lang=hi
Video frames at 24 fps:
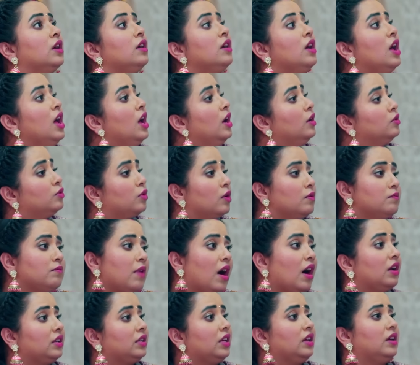ना तो हम
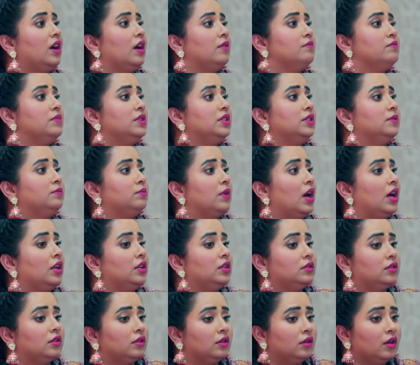बाहर के काम भी निपटा
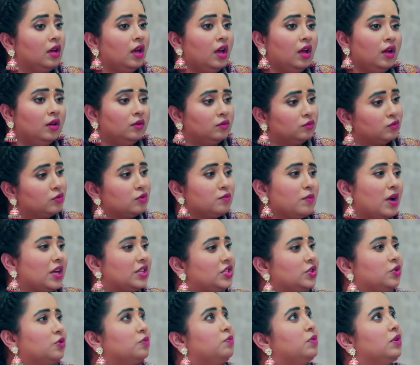लेते तो
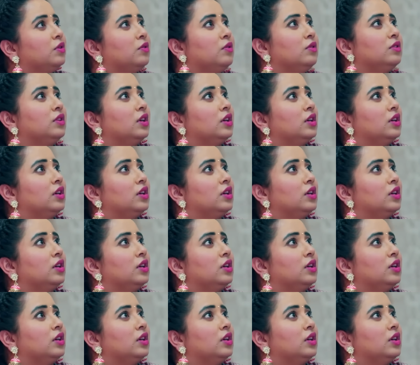माची को बिल्कुल